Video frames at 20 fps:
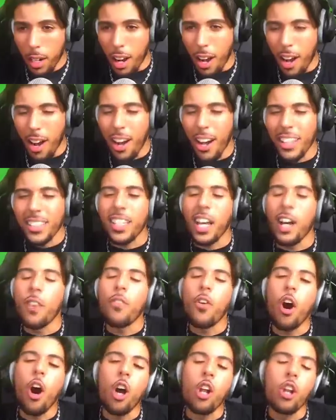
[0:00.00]
Oh, ça
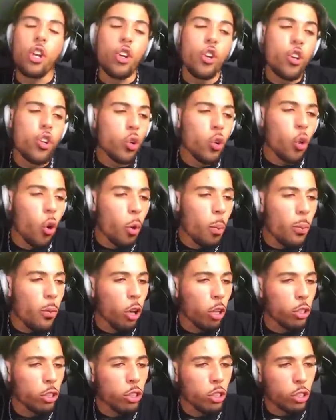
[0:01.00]
va, aller gros
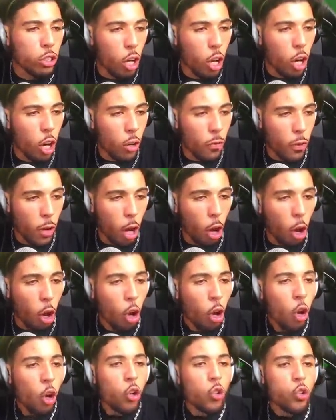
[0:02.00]
pleurnicheur, va.
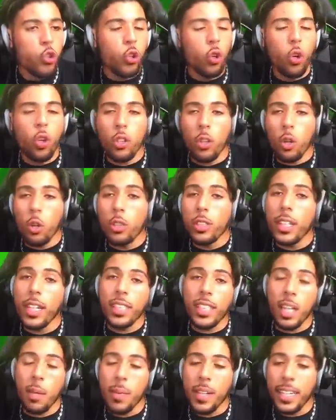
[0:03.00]
Du coup, aussi,
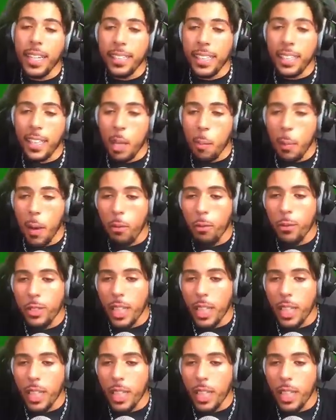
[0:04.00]
les amis, n'hésitez pas à vous